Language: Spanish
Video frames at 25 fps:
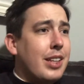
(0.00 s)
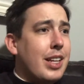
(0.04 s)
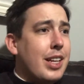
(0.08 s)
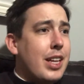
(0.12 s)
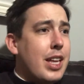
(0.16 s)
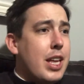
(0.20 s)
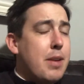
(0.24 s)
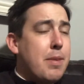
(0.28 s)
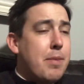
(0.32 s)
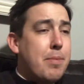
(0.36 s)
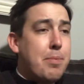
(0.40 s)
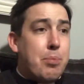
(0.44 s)

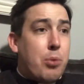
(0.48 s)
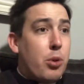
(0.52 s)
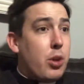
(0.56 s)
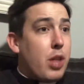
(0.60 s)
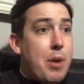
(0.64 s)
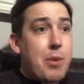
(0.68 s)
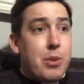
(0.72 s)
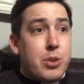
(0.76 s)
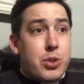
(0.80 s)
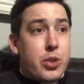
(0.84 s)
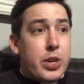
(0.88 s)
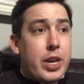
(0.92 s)
y
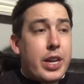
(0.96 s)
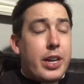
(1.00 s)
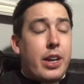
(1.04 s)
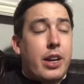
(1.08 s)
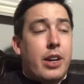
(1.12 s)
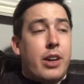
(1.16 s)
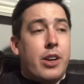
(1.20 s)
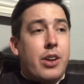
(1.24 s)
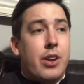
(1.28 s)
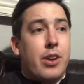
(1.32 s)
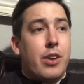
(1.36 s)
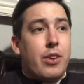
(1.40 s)
podemos
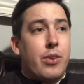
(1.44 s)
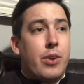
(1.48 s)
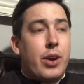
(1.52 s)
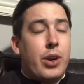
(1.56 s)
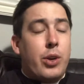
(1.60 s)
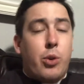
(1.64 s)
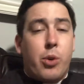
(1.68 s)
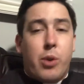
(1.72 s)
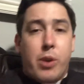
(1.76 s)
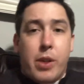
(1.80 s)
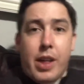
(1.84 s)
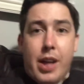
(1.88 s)

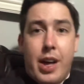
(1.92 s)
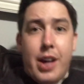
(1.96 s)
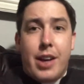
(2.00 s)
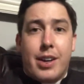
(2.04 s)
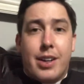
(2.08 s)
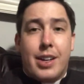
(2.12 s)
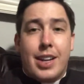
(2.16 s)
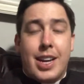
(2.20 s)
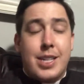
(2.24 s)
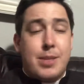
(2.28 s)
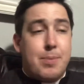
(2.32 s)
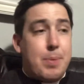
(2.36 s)

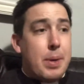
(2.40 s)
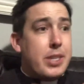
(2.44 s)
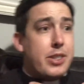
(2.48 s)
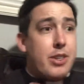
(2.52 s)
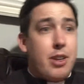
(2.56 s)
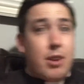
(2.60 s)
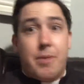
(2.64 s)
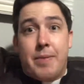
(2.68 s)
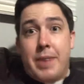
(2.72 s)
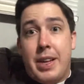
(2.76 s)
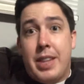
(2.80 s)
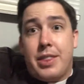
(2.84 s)
recordar,
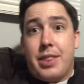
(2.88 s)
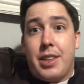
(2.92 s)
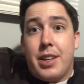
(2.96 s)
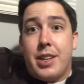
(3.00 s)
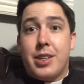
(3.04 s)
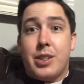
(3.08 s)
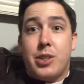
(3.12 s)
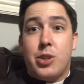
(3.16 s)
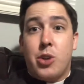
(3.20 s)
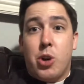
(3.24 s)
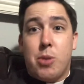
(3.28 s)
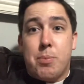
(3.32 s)

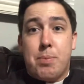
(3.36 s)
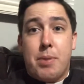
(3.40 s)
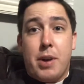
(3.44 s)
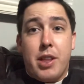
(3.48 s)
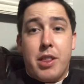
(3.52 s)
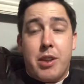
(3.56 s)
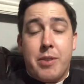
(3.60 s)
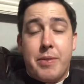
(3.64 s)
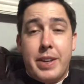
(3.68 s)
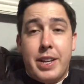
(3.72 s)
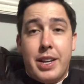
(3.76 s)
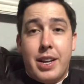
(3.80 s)
especialmente yo,
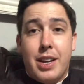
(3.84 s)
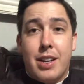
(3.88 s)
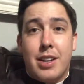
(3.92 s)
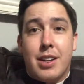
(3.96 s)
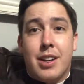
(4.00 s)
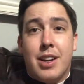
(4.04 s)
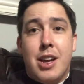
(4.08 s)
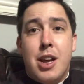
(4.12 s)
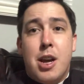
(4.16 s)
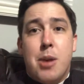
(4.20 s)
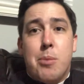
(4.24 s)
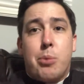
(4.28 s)
Padre Miguel,
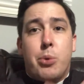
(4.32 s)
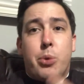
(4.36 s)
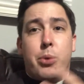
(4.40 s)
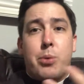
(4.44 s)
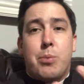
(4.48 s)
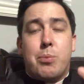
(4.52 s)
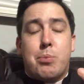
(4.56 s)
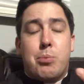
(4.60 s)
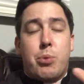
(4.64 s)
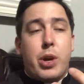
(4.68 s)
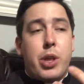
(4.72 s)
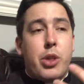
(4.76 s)

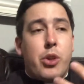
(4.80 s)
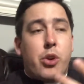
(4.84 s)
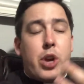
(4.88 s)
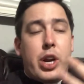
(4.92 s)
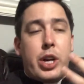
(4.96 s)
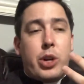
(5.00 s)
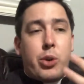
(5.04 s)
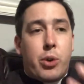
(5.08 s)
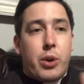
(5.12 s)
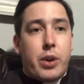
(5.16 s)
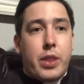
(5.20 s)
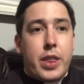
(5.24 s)
puedo
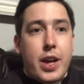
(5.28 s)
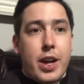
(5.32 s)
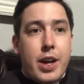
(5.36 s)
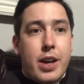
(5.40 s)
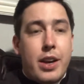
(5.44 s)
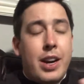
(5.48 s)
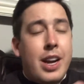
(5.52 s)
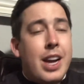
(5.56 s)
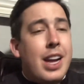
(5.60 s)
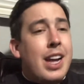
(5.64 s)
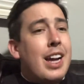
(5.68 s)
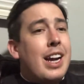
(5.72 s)

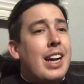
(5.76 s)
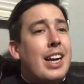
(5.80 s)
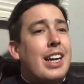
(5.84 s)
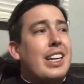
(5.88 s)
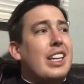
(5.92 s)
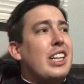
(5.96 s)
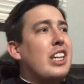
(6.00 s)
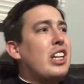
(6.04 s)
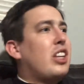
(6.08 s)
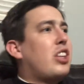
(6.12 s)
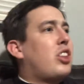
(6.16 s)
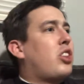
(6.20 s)
recordar
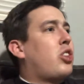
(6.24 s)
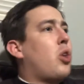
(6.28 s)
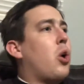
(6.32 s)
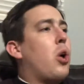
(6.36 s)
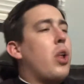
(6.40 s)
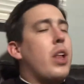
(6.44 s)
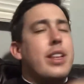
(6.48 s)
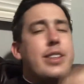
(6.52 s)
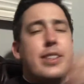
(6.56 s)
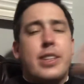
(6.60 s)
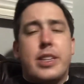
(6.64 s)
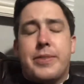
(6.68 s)

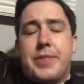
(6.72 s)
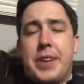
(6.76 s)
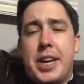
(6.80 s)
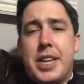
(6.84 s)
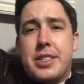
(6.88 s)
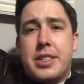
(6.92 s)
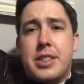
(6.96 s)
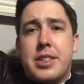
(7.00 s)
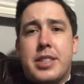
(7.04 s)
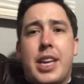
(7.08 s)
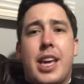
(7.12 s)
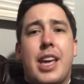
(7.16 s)
todas las
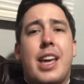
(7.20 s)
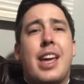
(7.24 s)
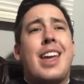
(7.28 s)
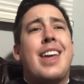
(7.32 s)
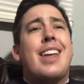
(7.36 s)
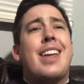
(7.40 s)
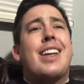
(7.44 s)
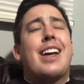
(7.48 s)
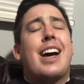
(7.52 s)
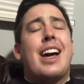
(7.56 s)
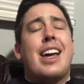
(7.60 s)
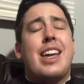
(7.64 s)
veces que
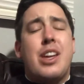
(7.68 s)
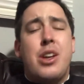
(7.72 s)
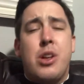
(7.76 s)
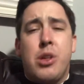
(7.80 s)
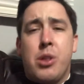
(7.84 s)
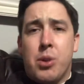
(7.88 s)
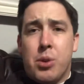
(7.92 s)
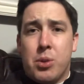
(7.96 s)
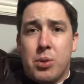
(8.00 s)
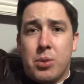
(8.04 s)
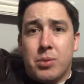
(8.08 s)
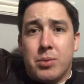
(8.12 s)
he
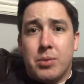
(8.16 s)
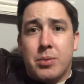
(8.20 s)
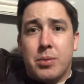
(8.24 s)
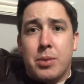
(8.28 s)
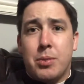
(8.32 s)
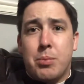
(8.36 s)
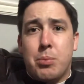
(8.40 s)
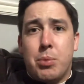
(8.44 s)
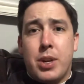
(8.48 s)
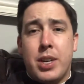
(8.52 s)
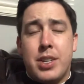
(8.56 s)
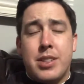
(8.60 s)
caído,
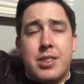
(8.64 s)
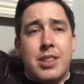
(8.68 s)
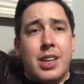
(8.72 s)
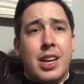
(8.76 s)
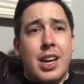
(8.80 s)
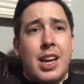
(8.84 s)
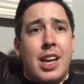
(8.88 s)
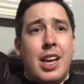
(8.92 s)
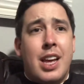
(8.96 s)
pues